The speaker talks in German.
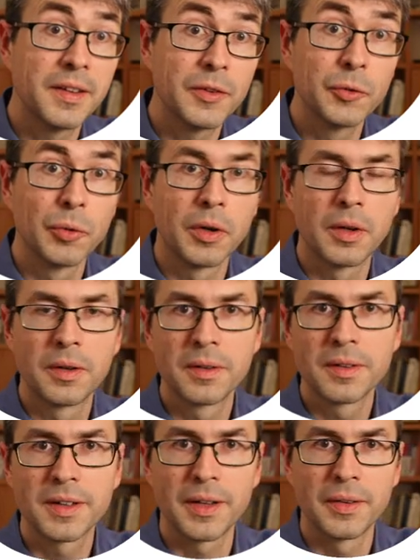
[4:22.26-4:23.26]
nicht
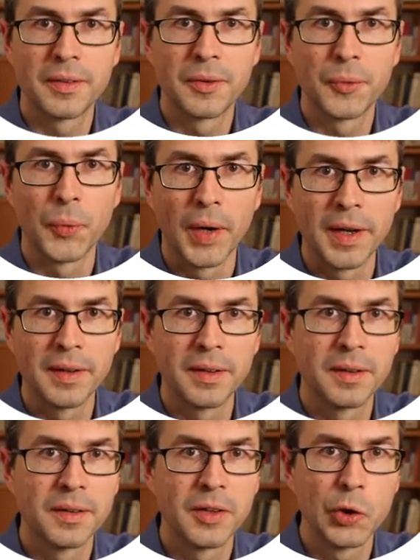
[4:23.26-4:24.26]
nur kann
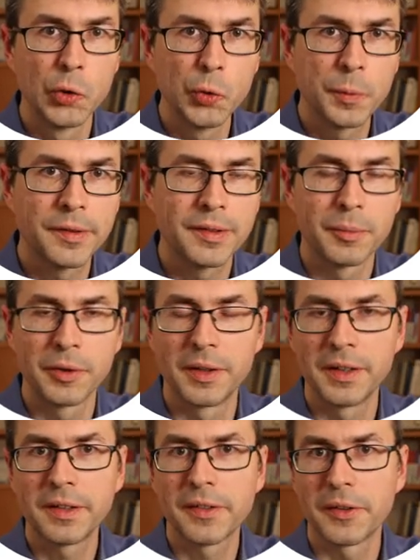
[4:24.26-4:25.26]
While Loop
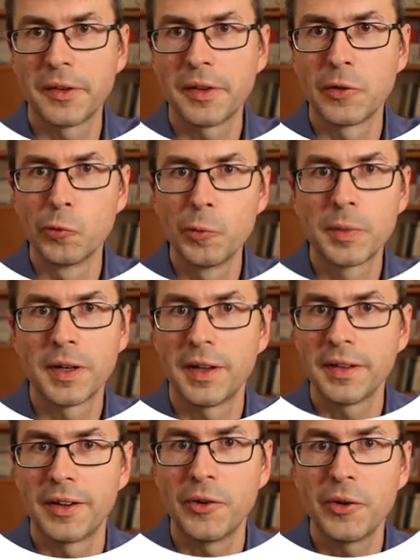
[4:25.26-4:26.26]
simulieren, sondern Loop
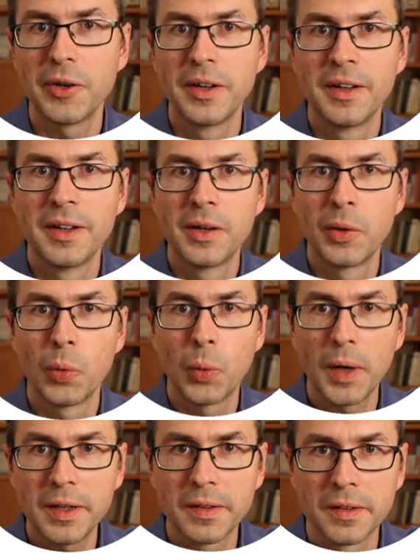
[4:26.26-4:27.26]
kann auch
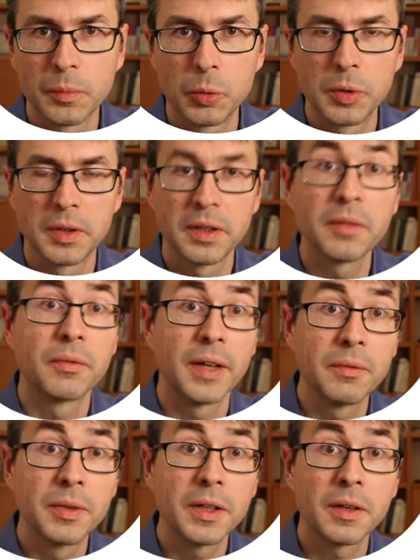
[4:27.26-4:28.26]
while simulieren,
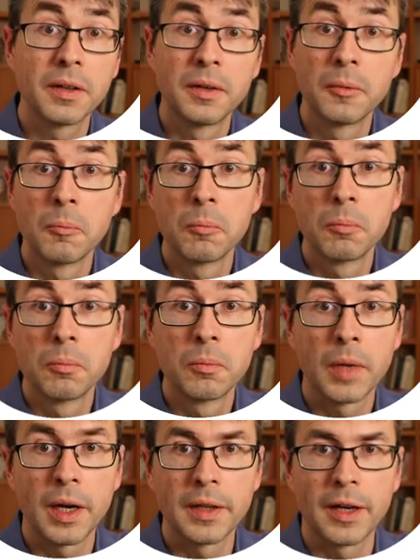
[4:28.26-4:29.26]
wenn wir
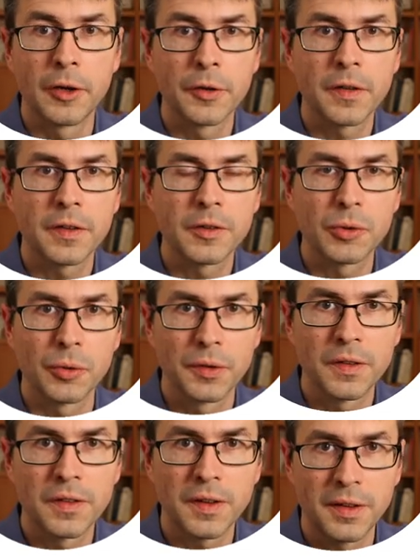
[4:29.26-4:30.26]
eine ausreichend
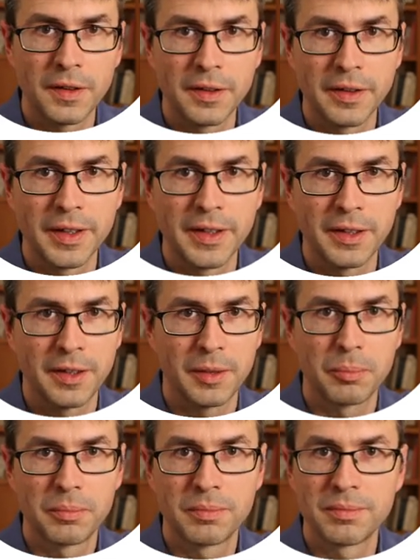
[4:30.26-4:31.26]
große Zahl hier
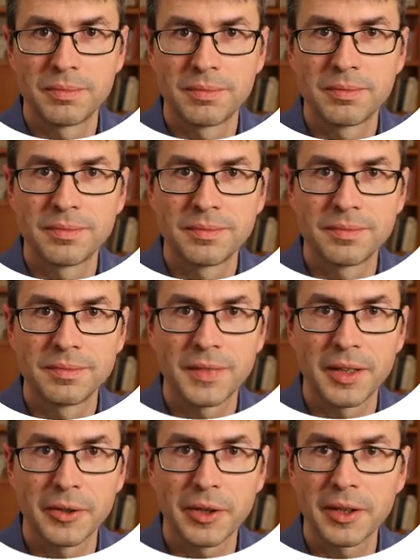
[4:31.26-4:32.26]
eingeben.
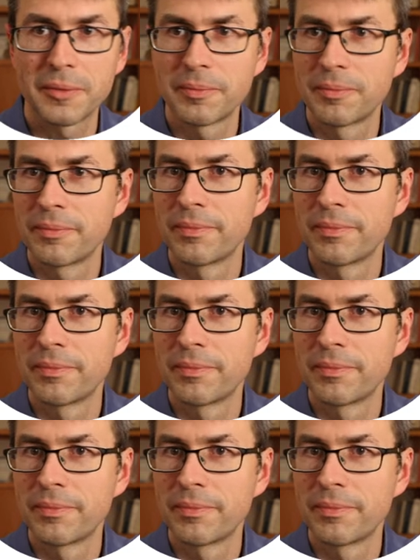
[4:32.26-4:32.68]
Okay.